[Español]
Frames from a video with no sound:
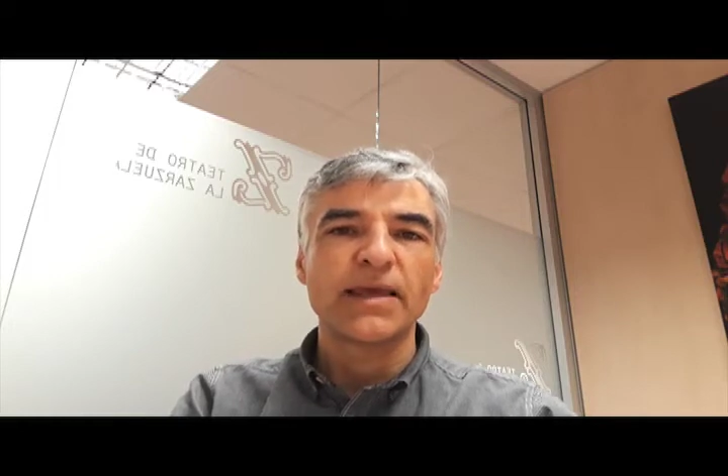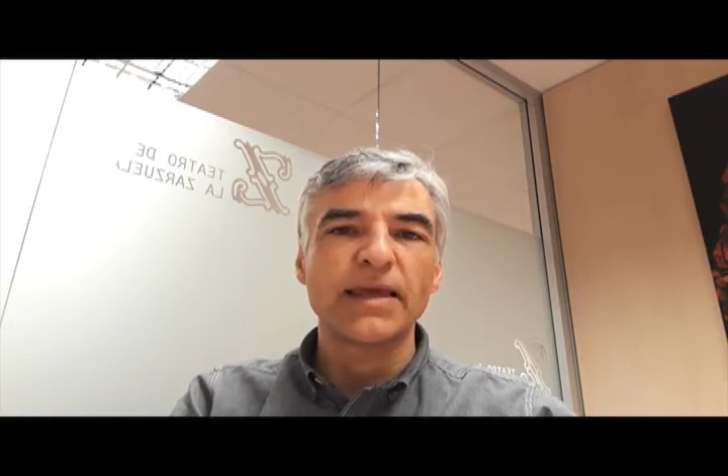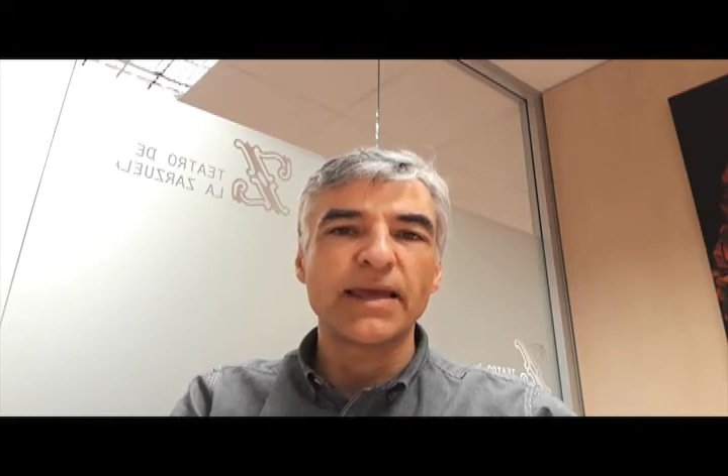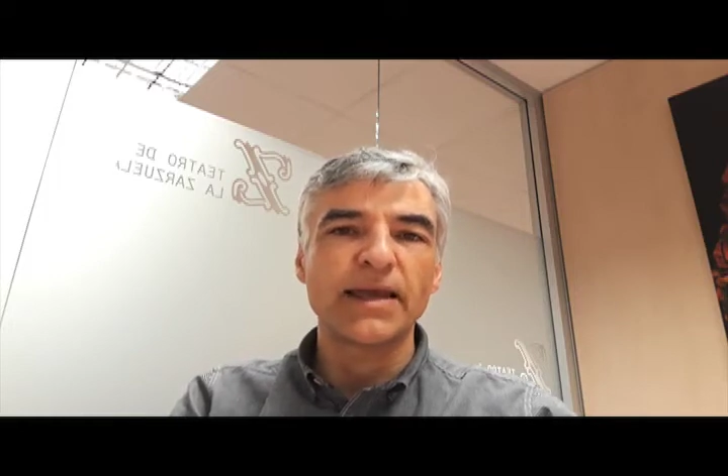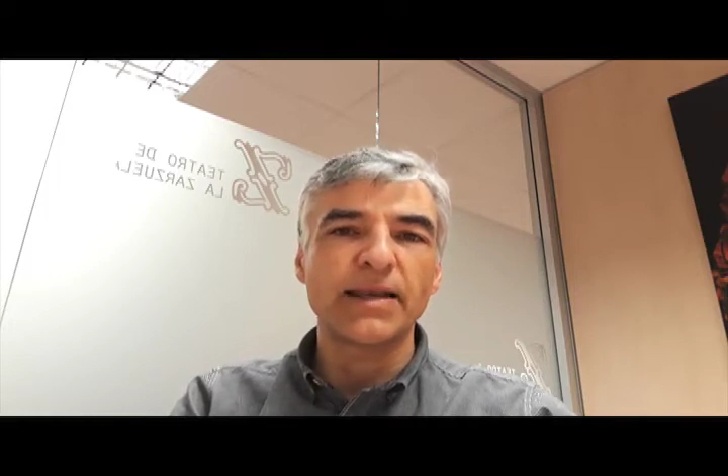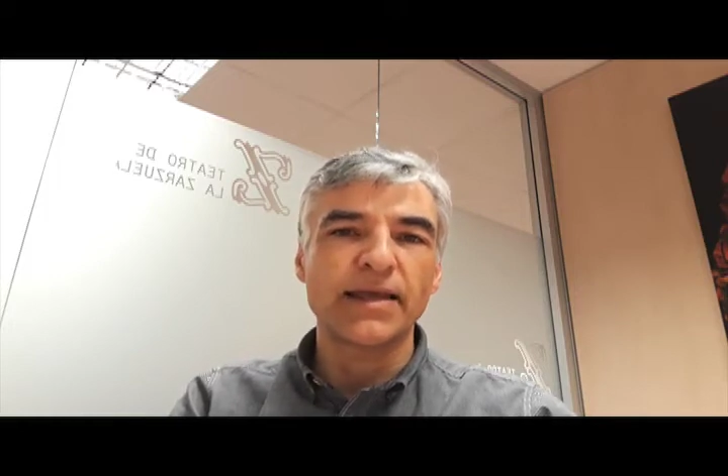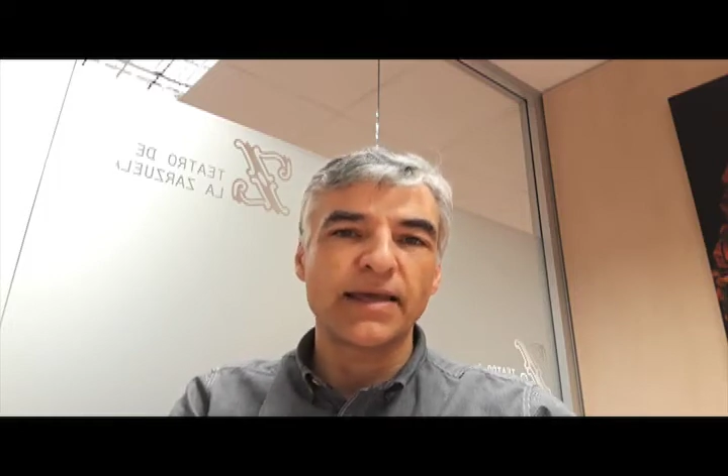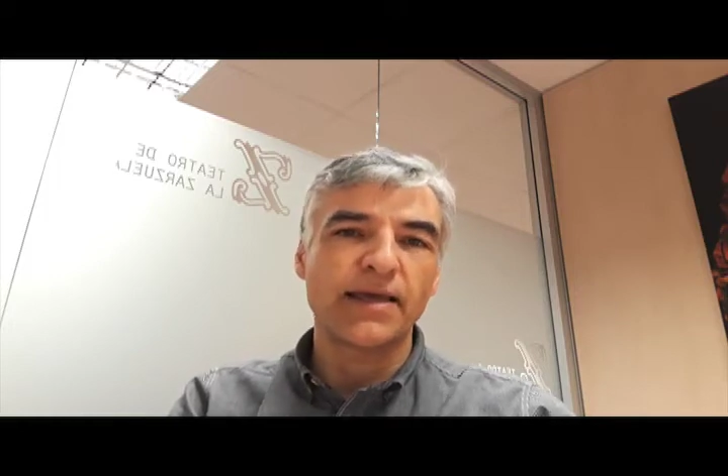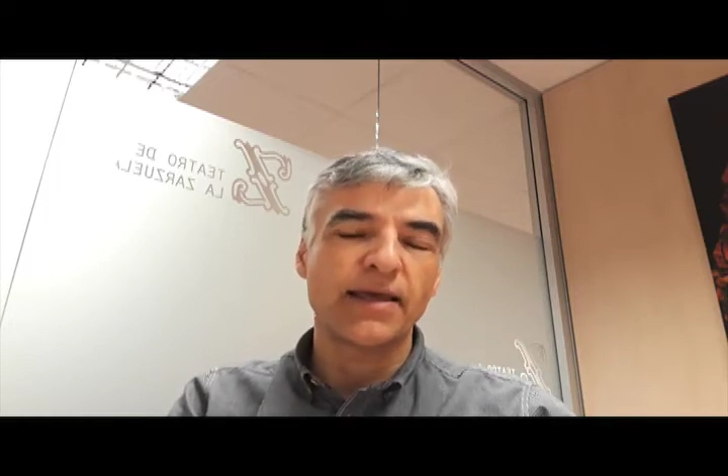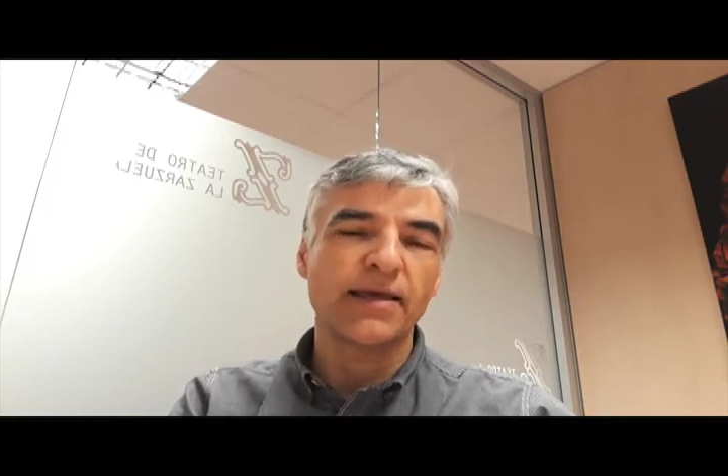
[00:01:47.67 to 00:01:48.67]
en el
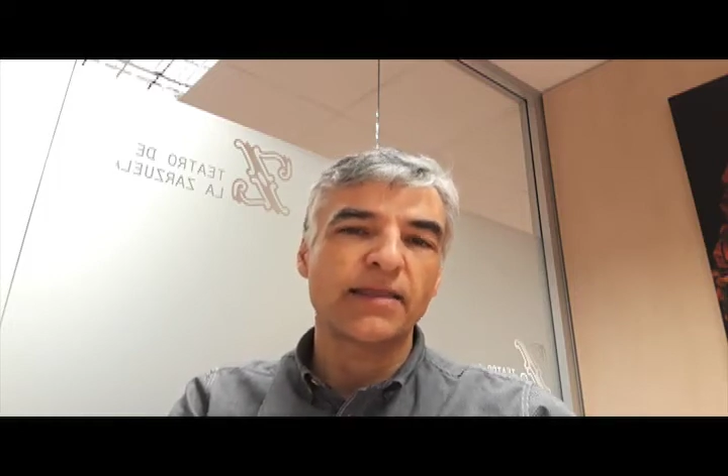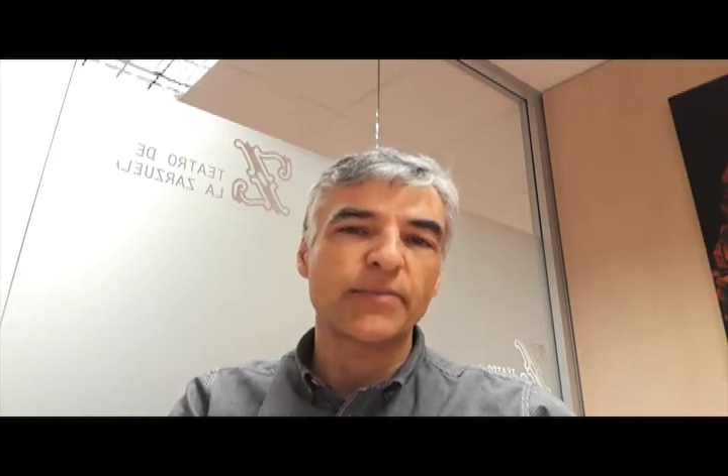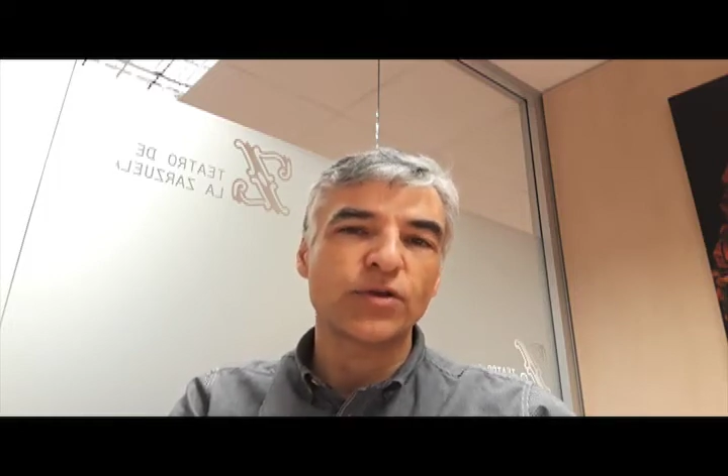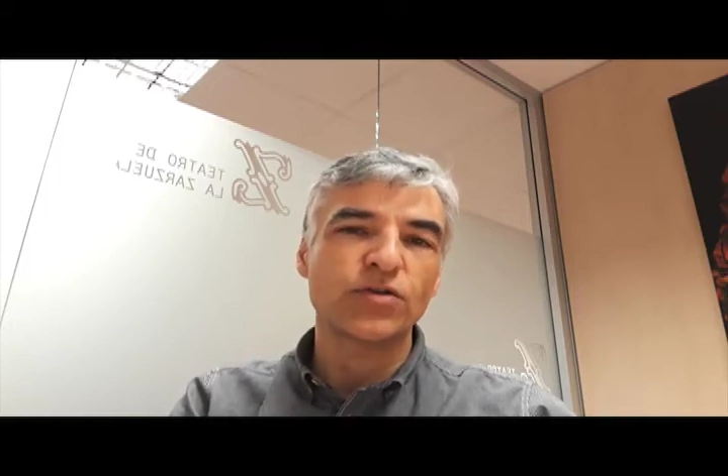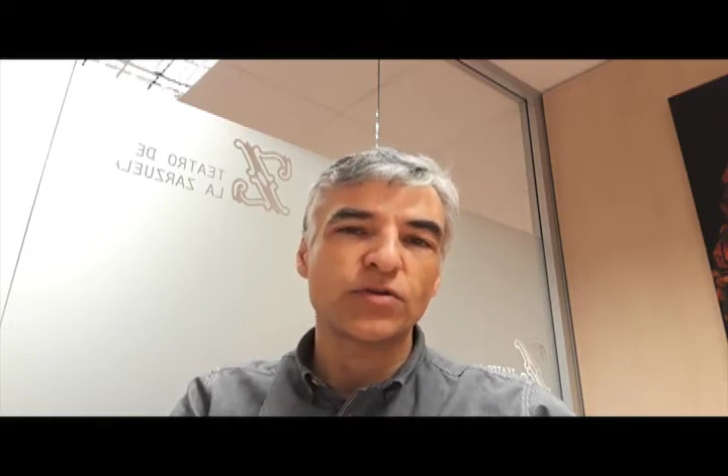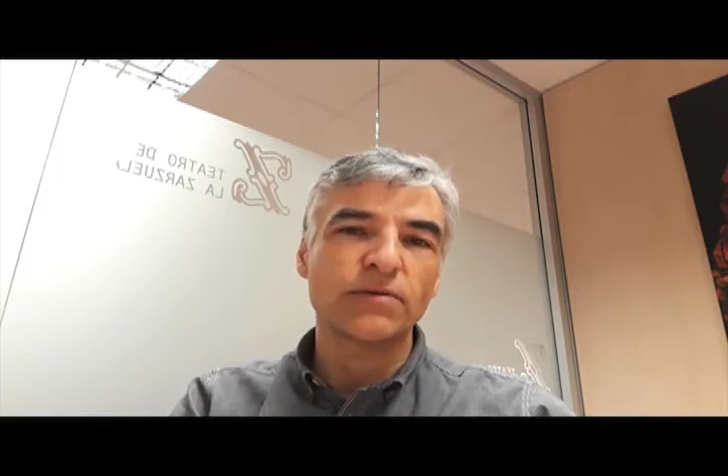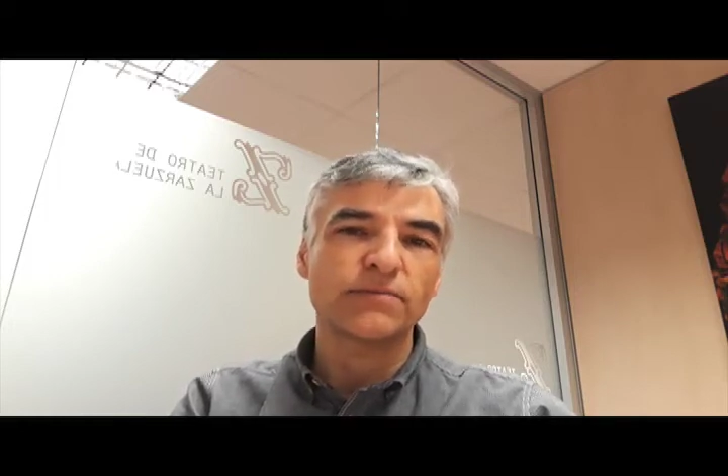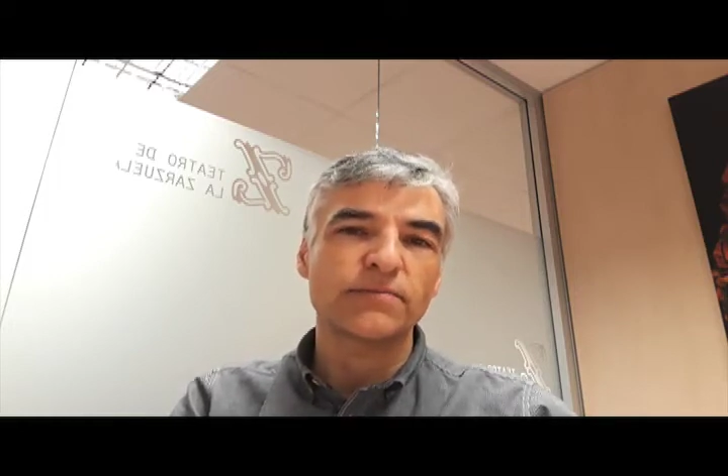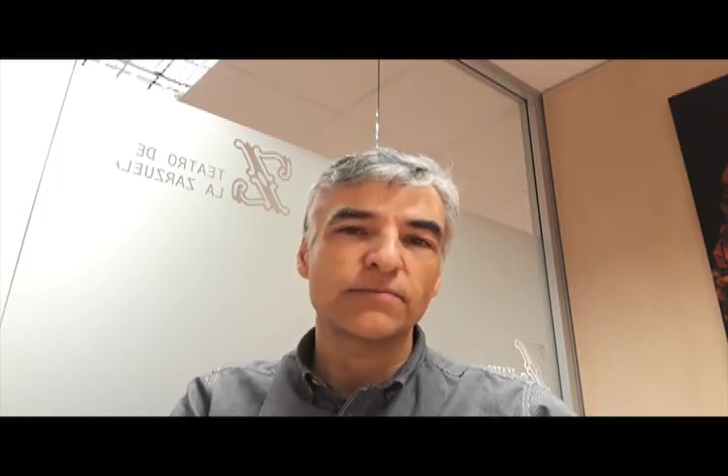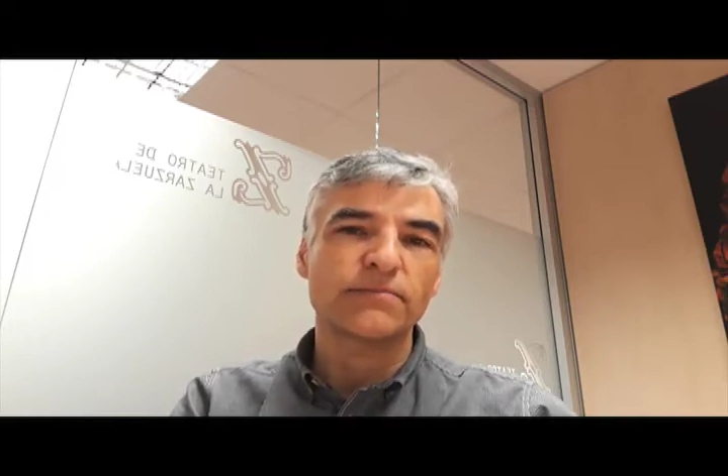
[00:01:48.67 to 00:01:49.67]
que de pronto,